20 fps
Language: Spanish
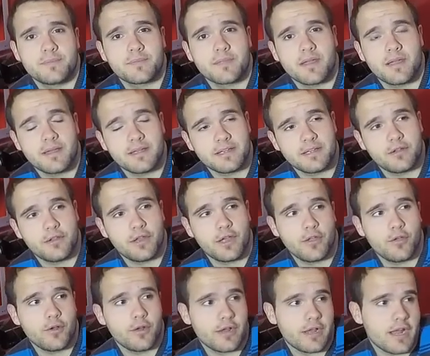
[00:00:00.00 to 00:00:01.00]
A ver que lo diga
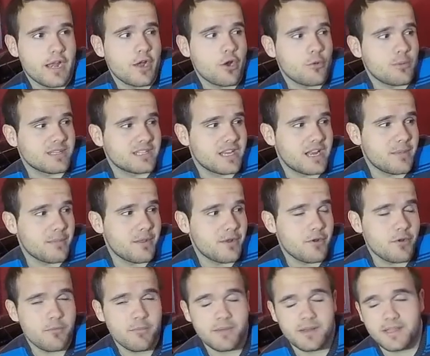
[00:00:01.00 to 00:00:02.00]
yo, que ahora no me sale mi
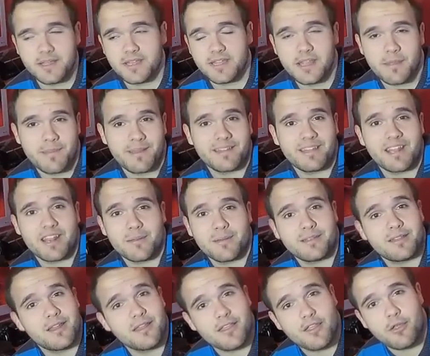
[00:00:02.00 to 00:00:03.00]
nombre, que también está
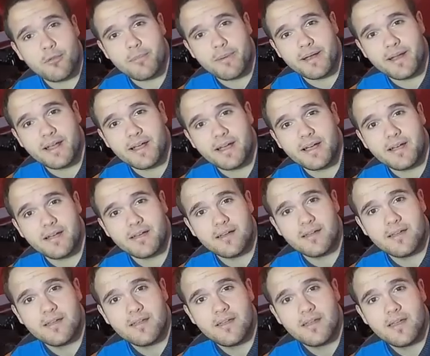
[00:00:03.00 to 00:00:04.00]
remasterizado
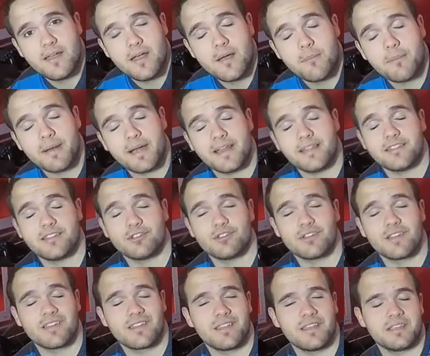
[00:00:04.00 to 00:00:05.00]
para, para
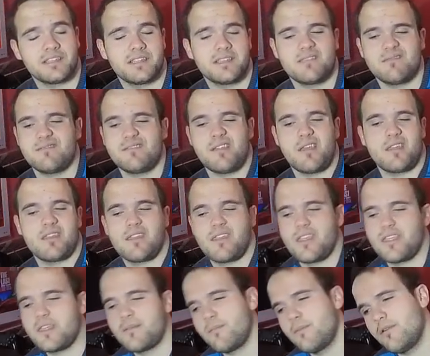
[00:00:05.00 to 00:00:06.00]
Nintendo 3DS. Y,
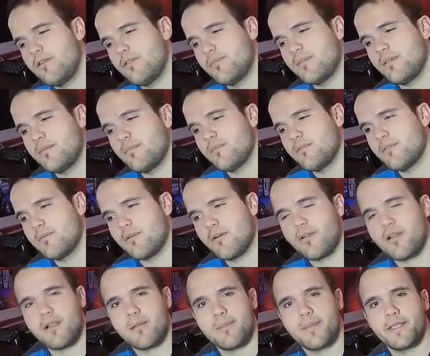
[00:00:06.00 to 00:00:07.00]
hacemos lo mismo
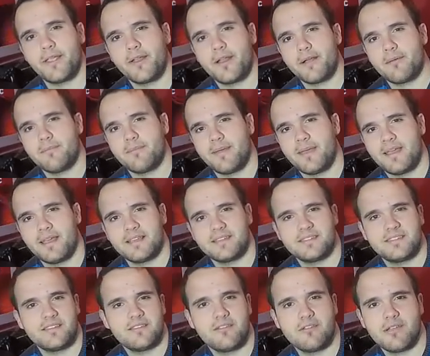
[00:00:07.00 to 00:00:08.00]
con el mayor
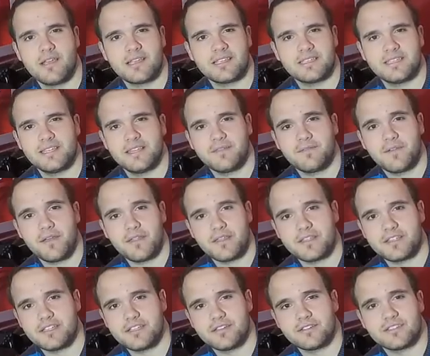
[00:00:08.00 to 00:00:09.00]
más. Esto es así de
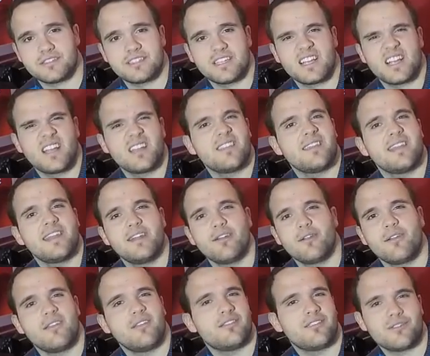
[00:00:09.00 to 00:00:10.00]
fácil, chicos. Sacar dinero
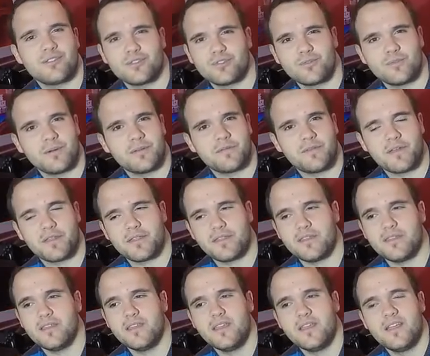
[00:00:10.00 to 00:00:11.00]
en Nintendo es súper
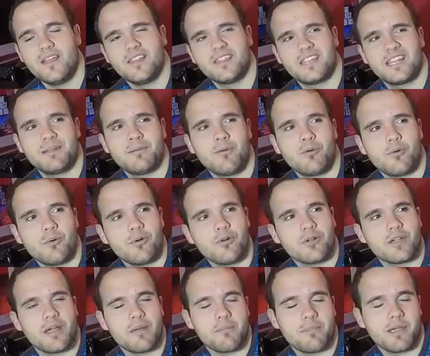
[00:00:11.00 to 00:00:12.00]
fácil. Tenemos
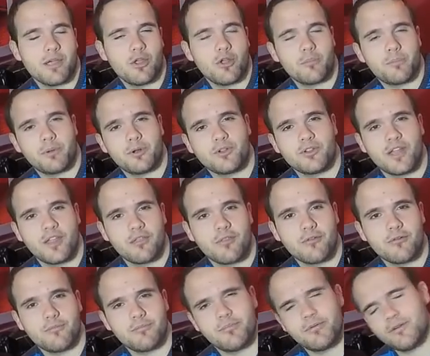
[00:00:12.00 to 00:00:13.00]
juegos que han pegado el
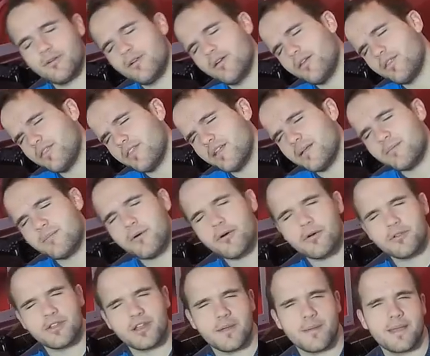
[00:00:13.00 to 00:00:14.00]
pelotazo, pues lo
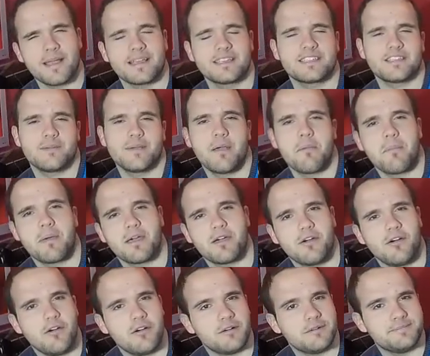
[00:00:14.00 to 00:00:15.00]
hacemos otra vez que se vean
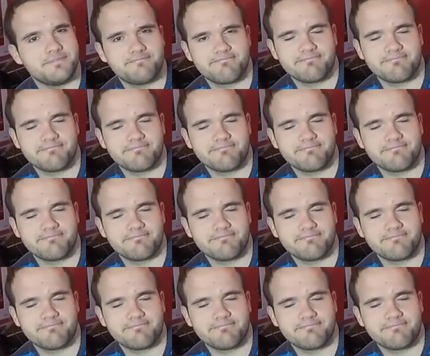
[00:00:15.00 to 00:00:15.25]
mejor.